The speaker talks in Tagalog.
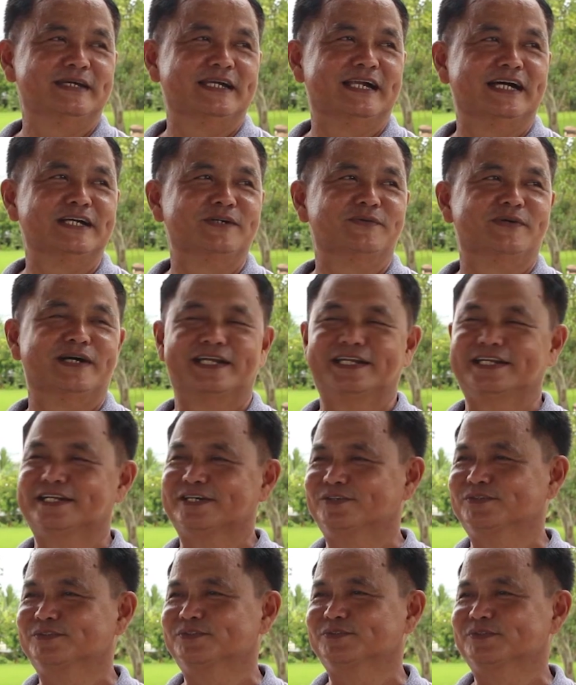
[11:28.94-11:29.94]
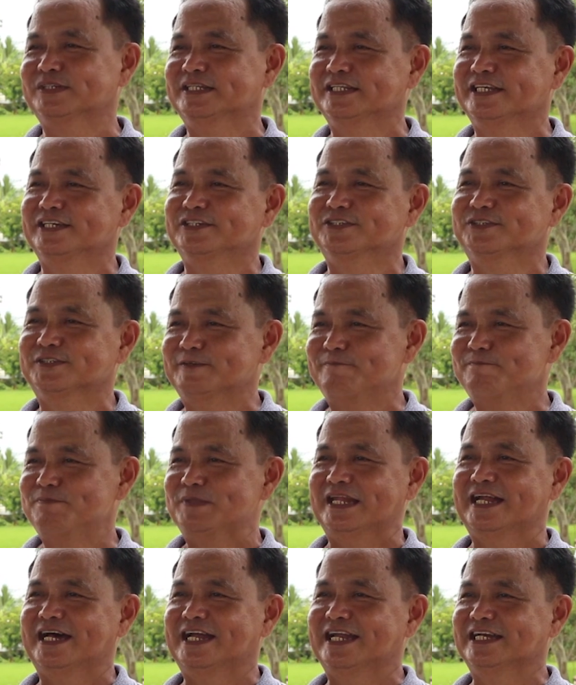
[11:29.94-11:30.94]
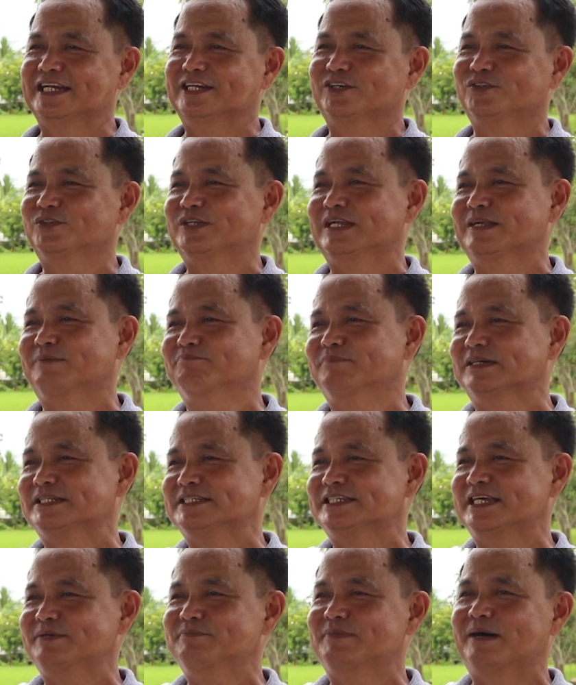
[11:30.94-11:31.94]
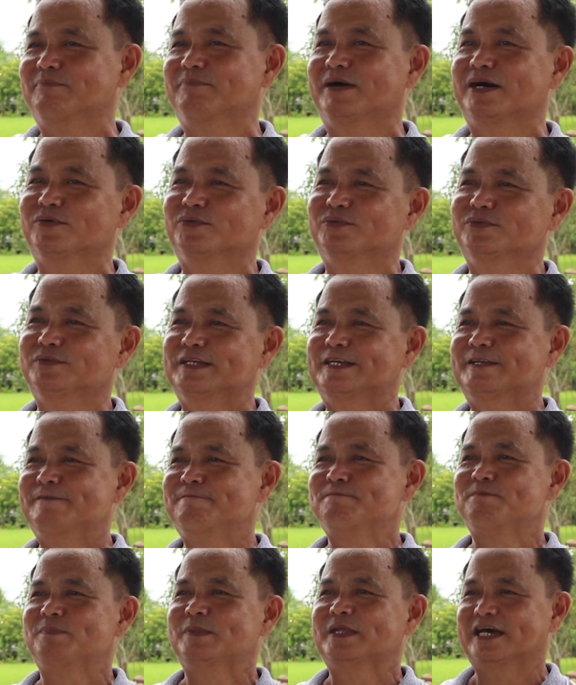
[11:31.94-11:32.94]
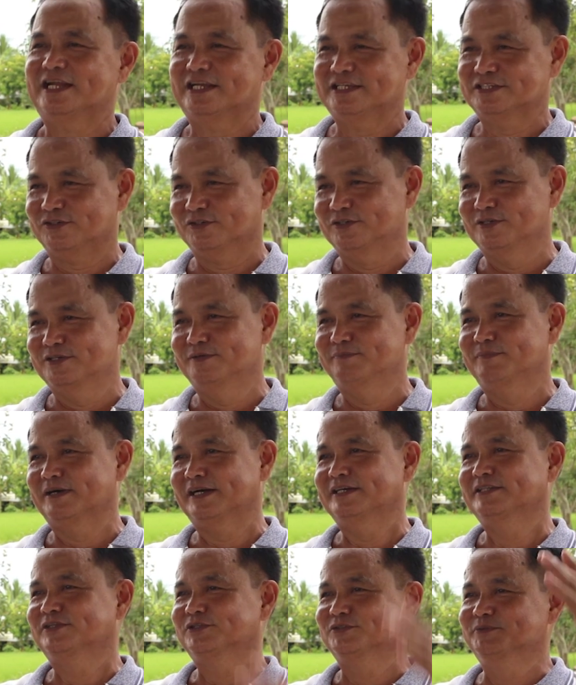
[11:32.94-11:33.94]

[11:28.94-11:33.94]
ginagawa rin akong kuwan ngayon, nilalagyan kong lambat sa ibabaw. Para kung lumaki yung